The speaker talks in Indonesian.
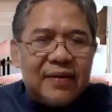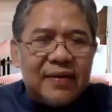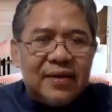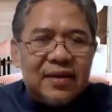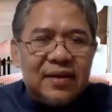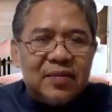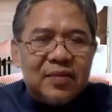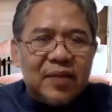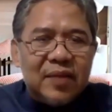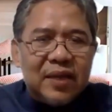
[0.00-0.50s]
Jadi
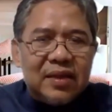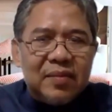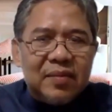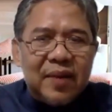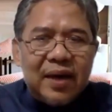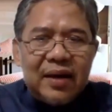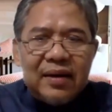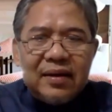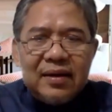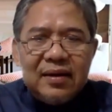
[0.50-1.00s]

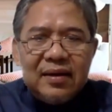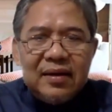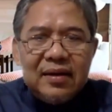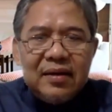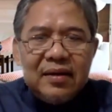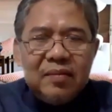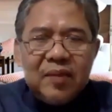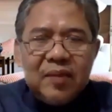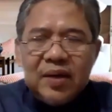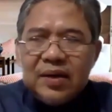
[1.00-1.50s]
teman-teman
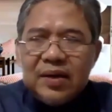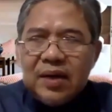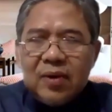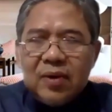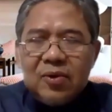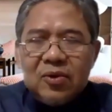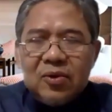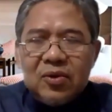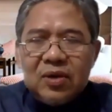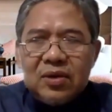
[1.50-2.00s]
media
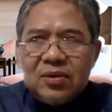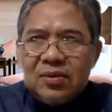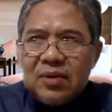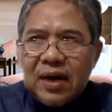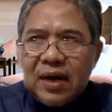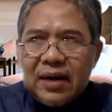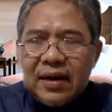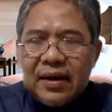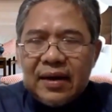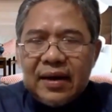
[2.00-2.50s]
guru itu
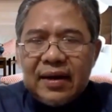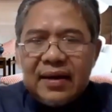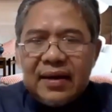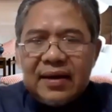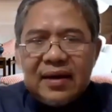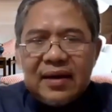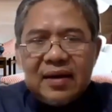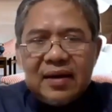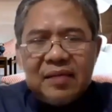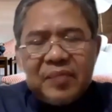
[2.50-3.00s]
kadang-kadang
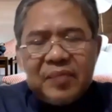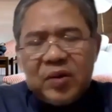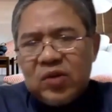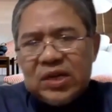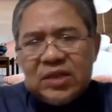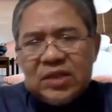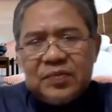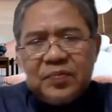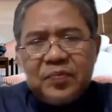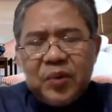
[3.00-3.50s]
eh,
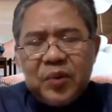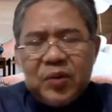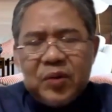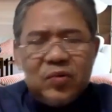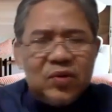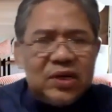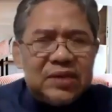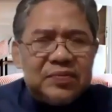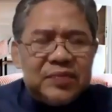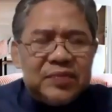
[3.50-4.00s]
penulis
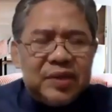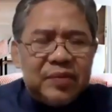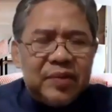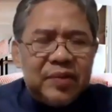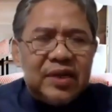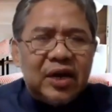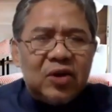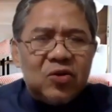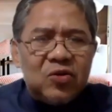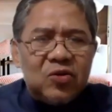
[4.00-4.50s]
penulis di
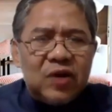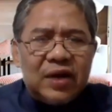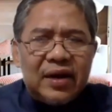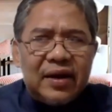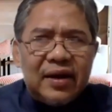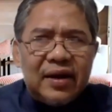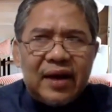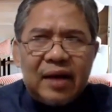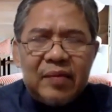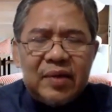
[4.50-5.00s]
media guru
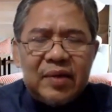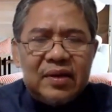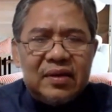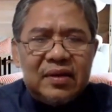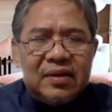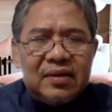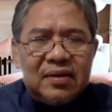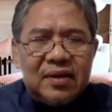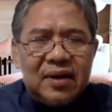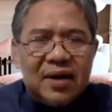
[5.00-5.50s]
karena kami
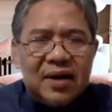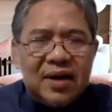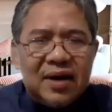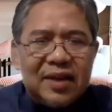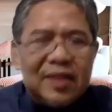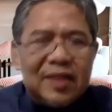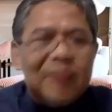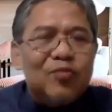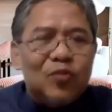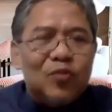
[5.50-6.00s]

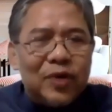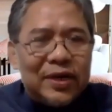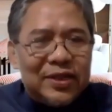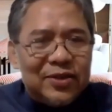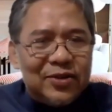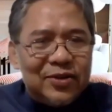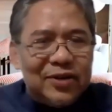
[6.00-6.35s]
ketemu gitu.